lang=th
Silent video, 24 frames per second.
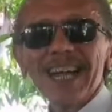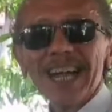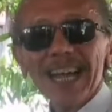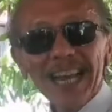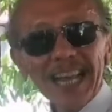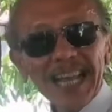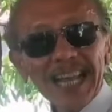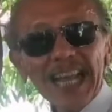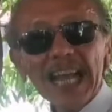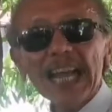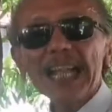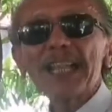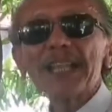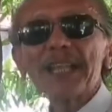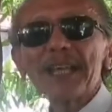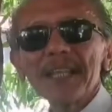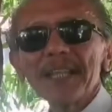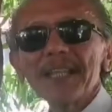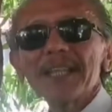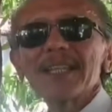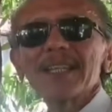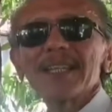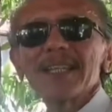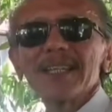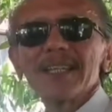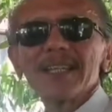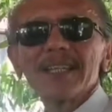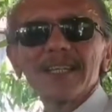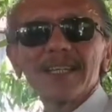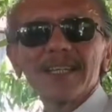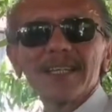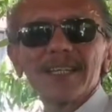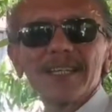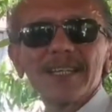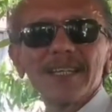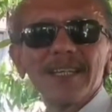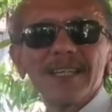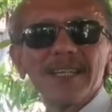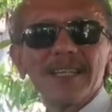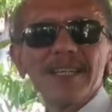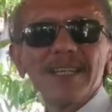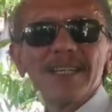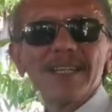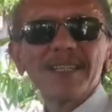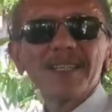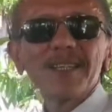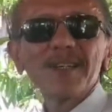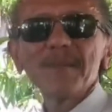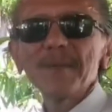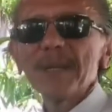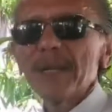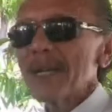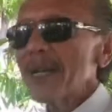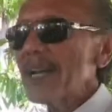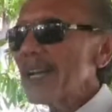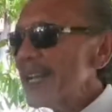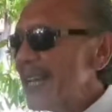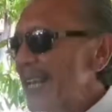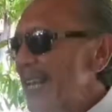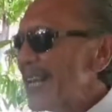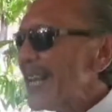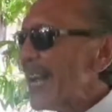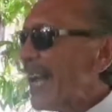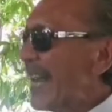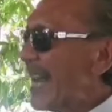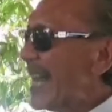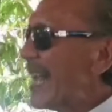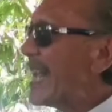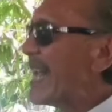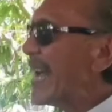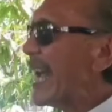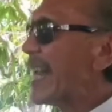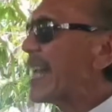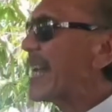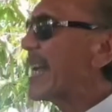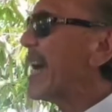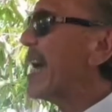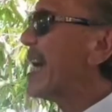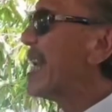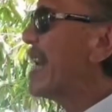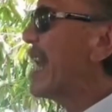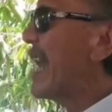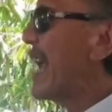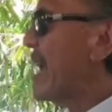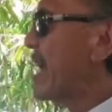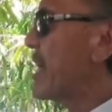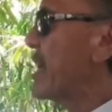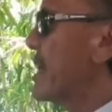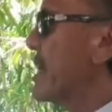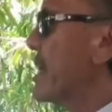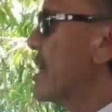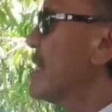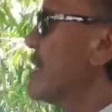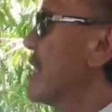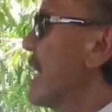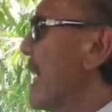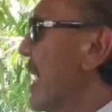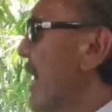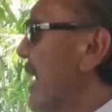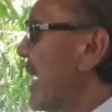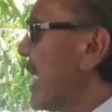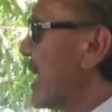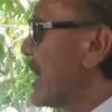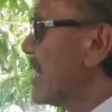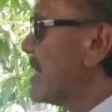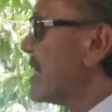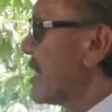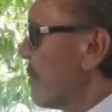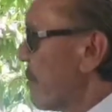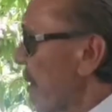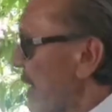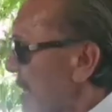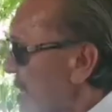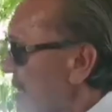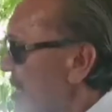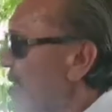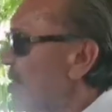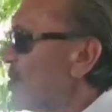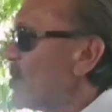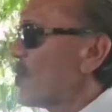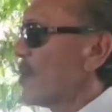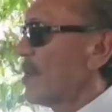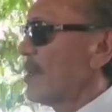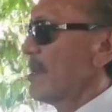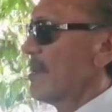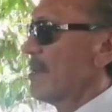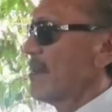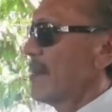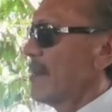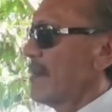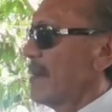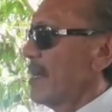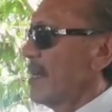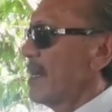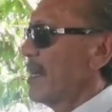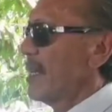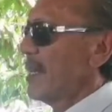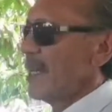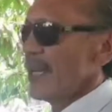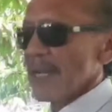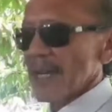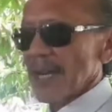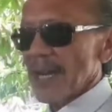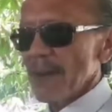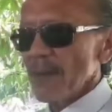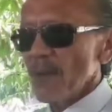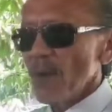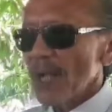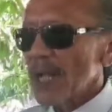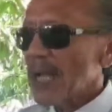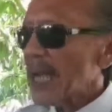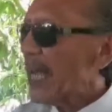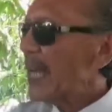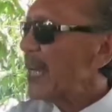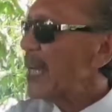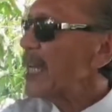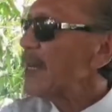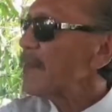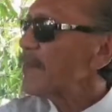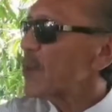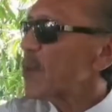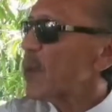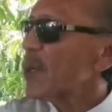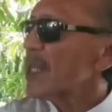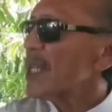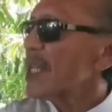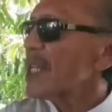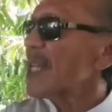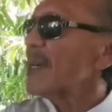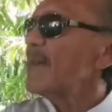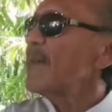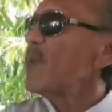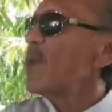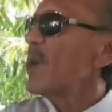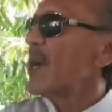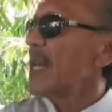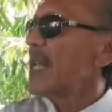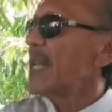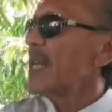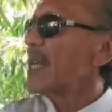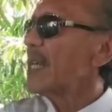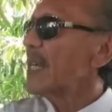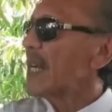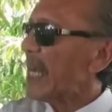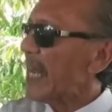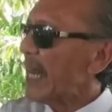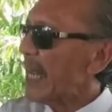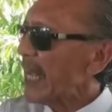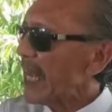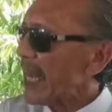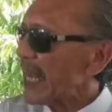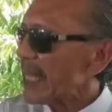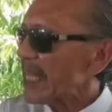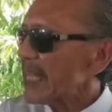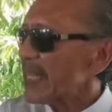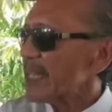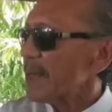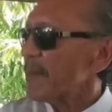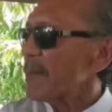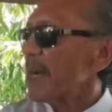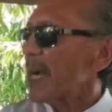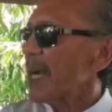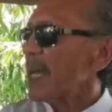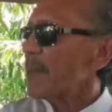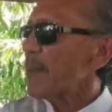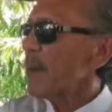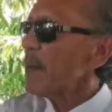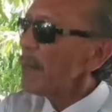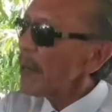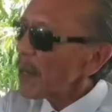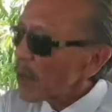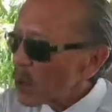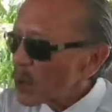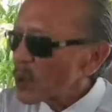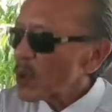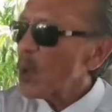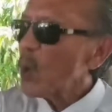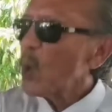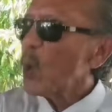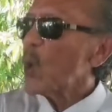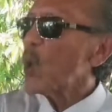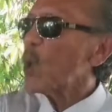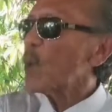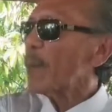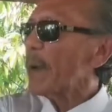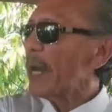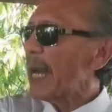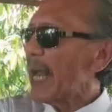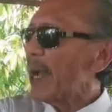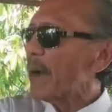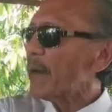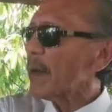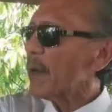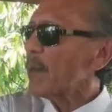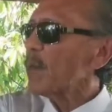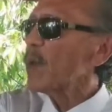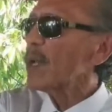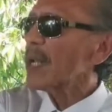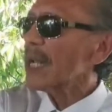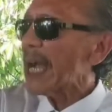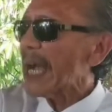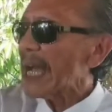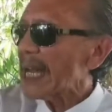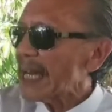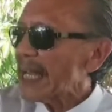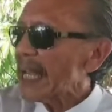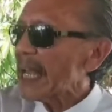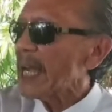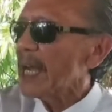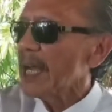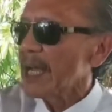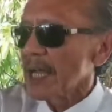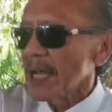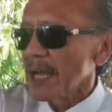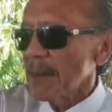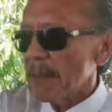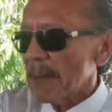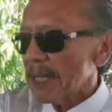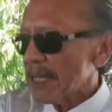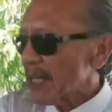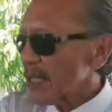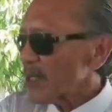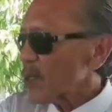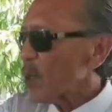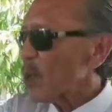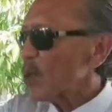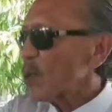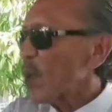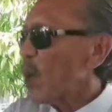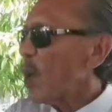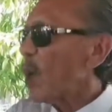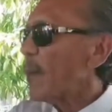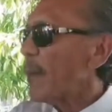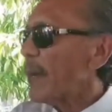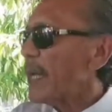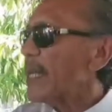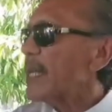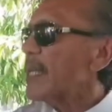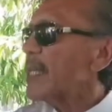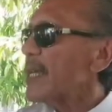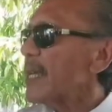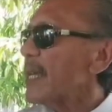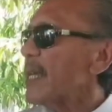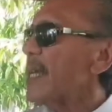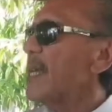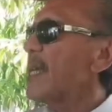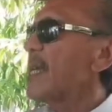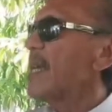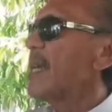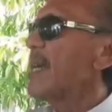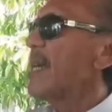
การให้การเท็จเดี๋ยวหมายก็นั้นการให้การครั้งแรกเนี่ยคือการให้การที่สำคัญที่สุดกระบวนการเริ่มต้นที่ตำรวจคือการให้การที่สำคัญ เพราะเมื่อคุณโกหกไปแล้ว กระบวนการเนี้ยมันจะส่งต่อไปทันที